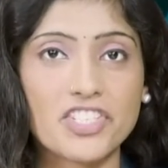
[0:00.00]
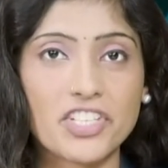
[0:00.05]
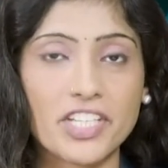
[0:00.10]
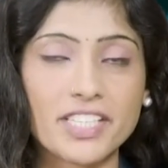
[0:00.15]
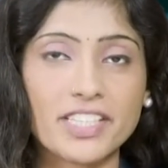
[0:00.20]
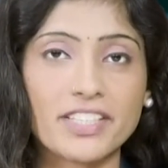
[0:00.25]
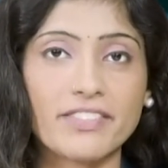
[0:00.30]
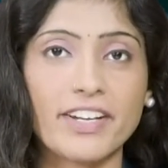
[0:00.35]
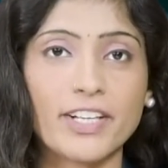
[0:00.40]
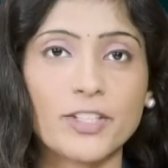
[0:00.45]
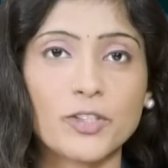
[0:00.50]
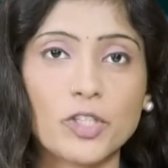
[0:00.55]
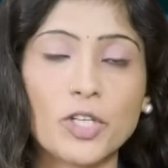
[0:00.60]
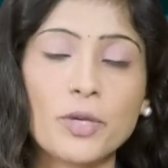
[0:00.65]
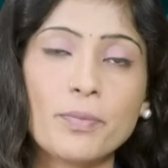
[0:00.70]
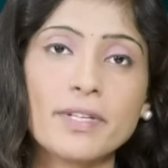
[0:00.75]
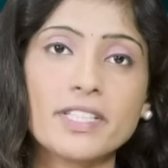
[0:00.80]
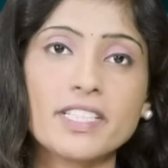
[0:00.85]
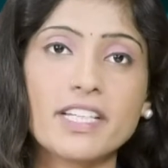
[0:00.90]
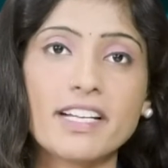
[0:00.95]
జయంతి
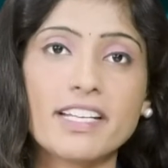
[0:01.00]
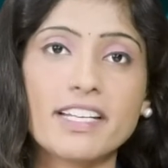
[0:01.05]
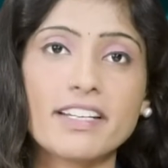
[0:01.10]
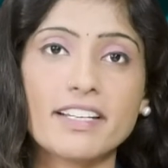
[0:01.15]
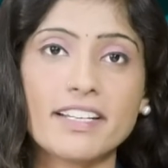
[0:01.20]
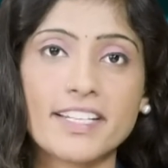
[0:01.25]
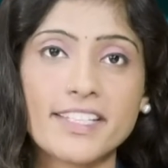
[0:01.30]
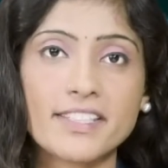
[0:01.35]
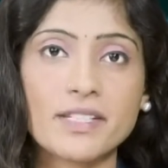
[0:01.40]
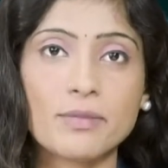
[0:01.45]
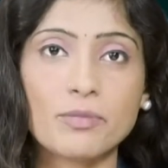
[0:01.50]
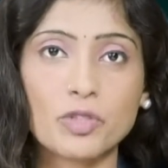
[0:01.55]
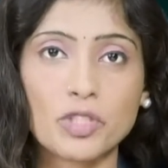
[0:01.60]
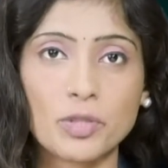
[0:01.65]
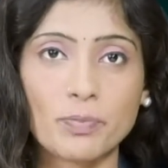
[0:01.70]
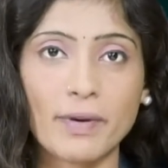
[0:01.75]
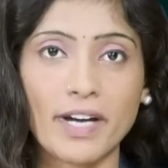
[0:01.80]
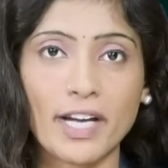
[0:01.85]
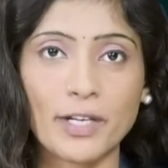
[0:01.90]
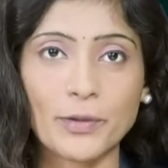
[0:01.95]
వేడుకల్లో ప్రధాని నరేంద్ర
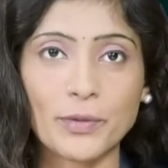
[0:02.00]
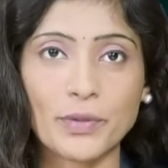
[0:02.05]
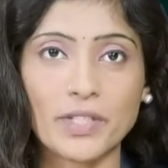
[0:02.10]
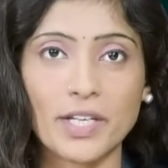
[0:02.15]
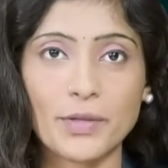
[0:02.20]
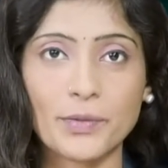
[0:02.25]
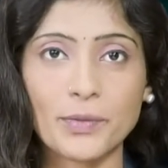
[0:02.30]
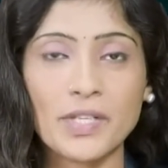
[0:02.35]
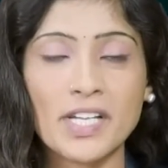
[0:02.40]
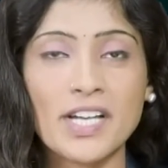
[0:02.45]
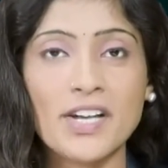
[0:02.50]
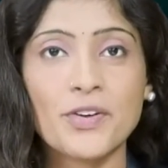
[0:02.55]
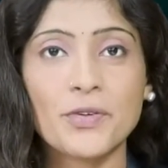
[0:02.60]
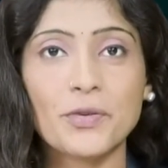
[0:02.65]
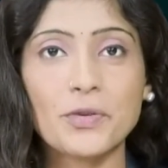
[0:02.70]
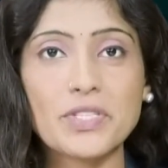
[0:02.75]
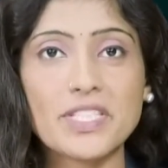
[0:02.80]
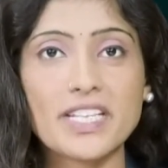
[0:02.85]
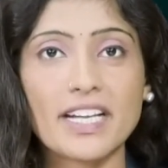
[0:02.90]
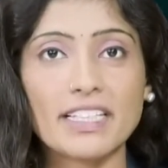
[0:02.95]
మోదీ పాల్గొన్నారు
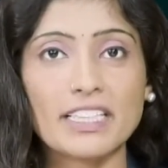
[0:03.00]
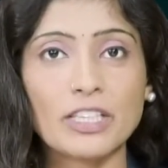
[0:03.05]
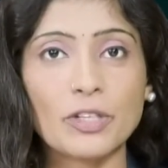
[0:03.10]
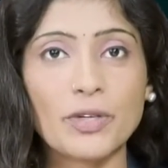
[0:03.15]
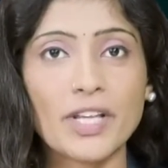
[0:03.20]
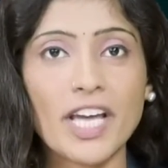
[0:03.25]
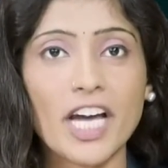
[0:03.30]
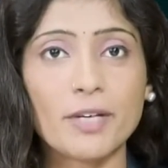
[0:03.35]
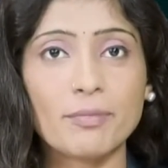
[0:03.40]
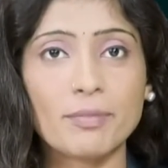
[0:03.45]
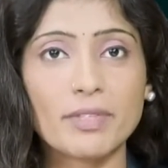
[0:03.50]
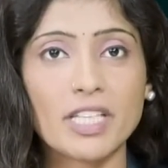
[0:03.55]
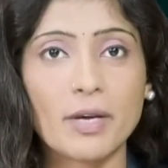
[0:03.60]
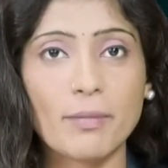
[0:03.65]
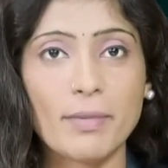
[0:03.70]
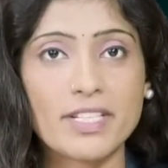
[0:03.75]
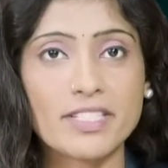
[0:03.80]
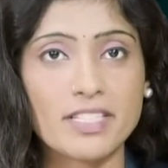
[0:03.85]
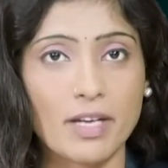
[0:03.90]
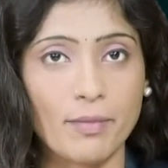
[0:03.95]
గుజరాత్లోని అహ్మదాబాద్